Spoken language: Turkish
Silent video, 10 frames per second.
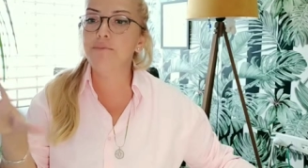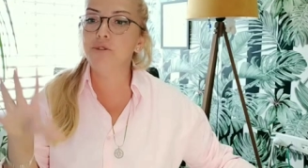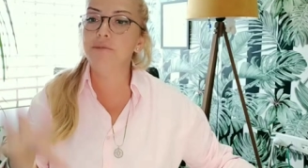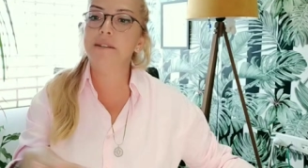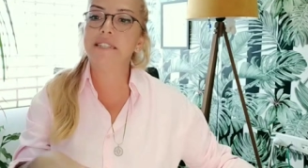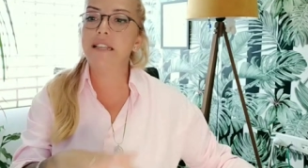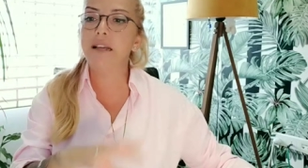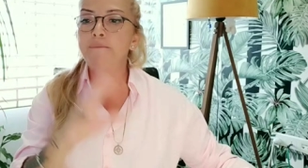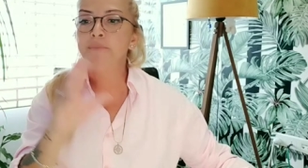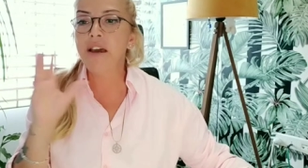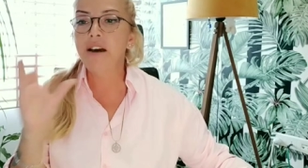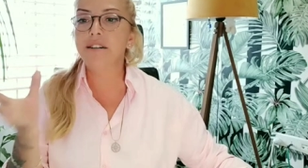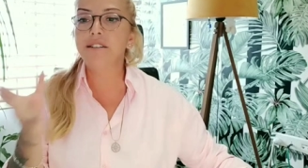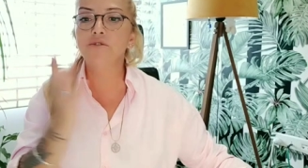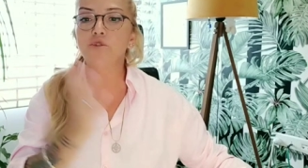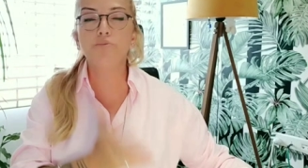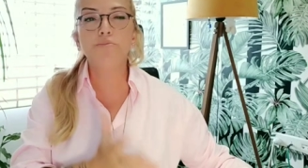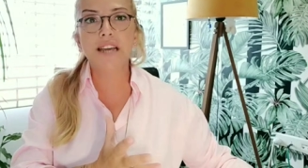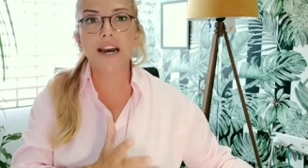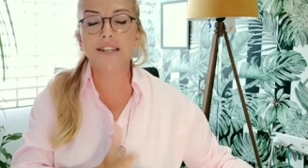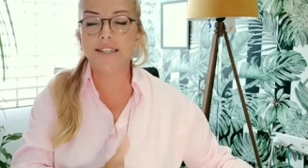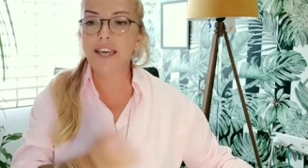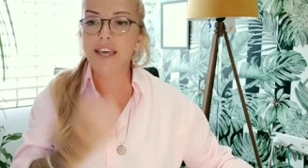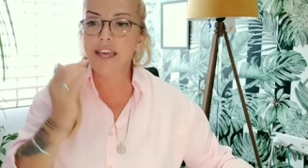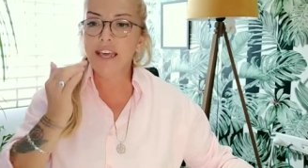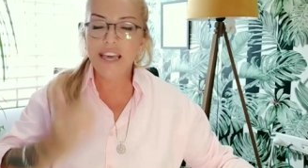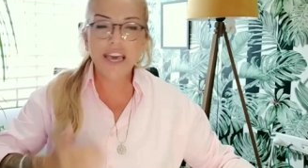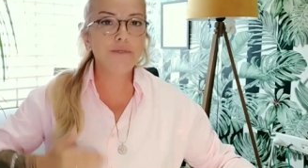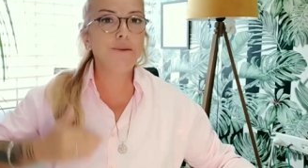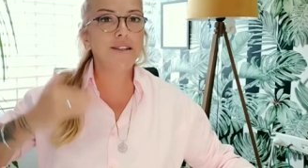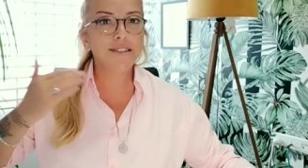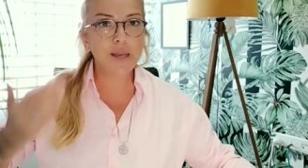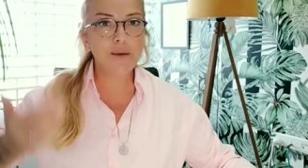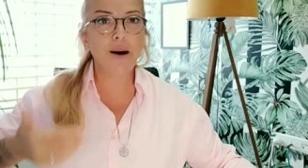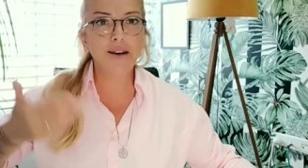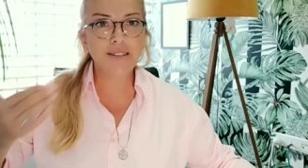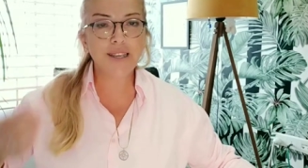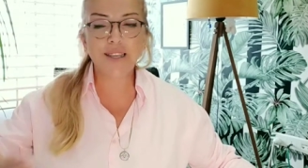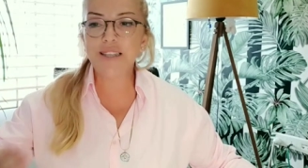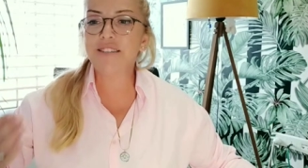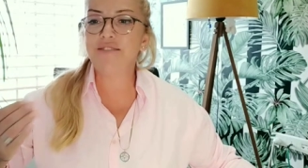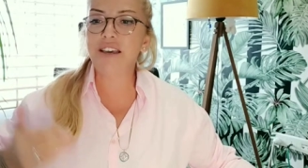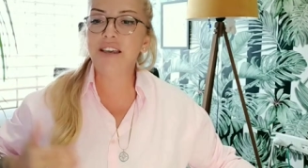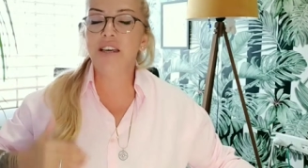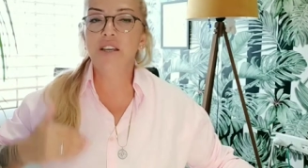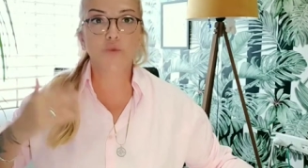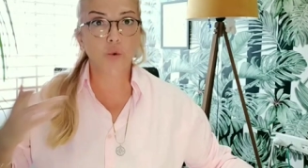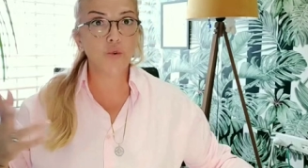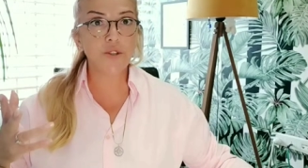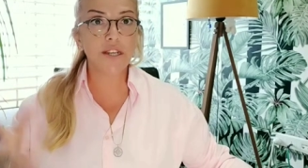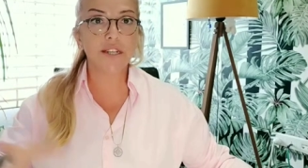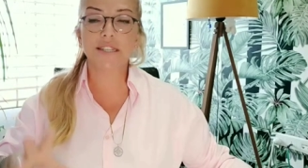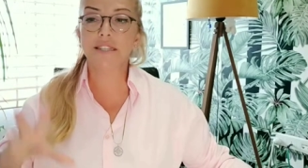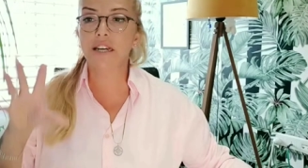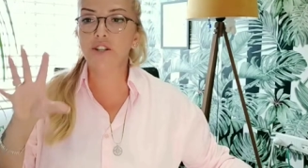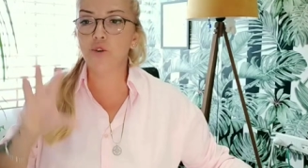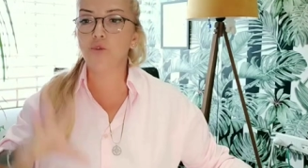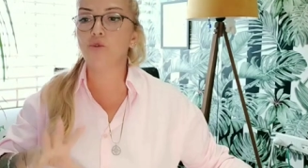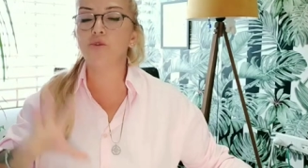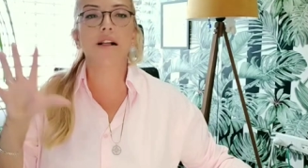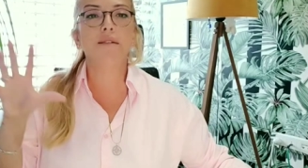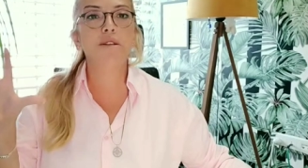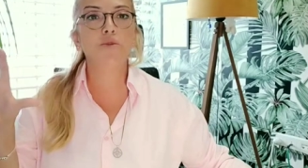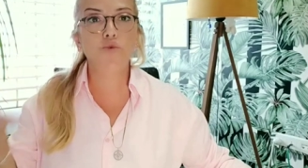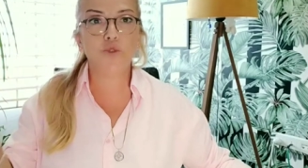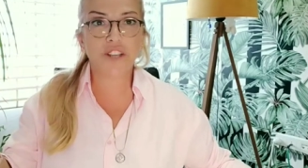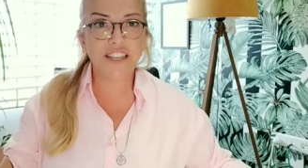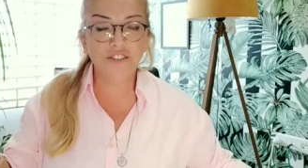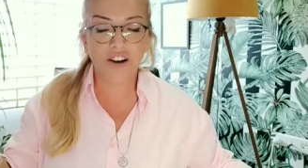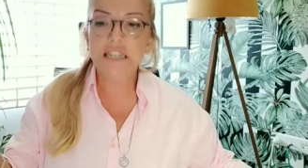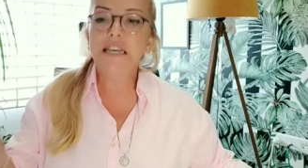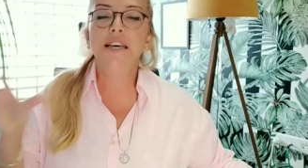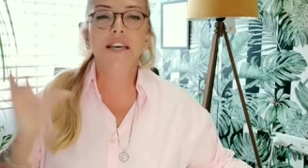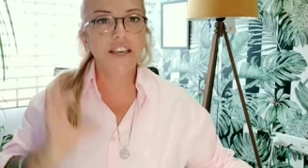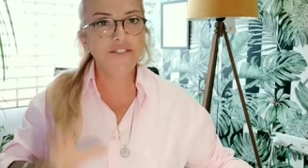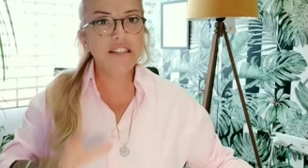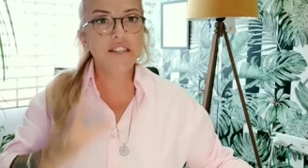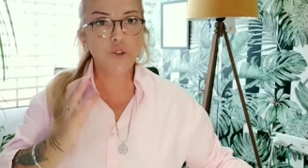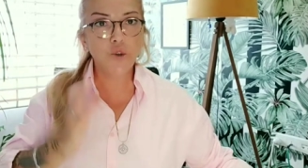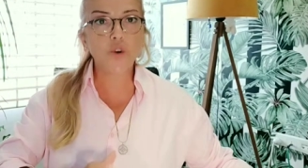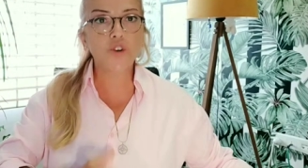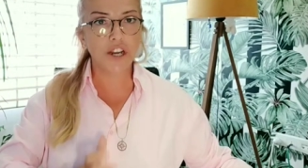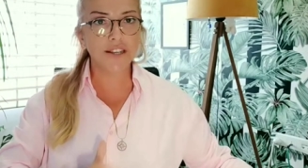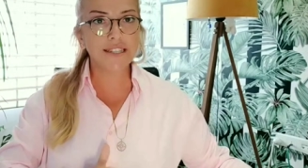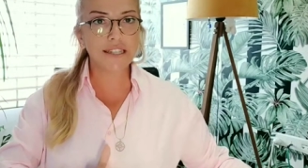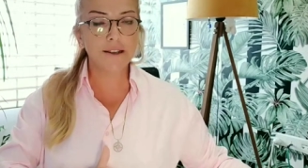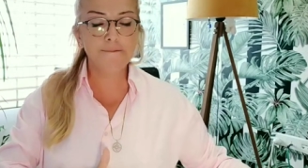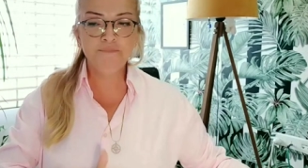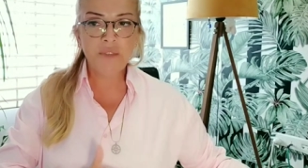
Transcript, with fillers: Bugün mesela ayın Jüpiter'le de hemen sabah 8 ve 9 arasında çok güzel bir üçgeni var. Evet çok şanslı,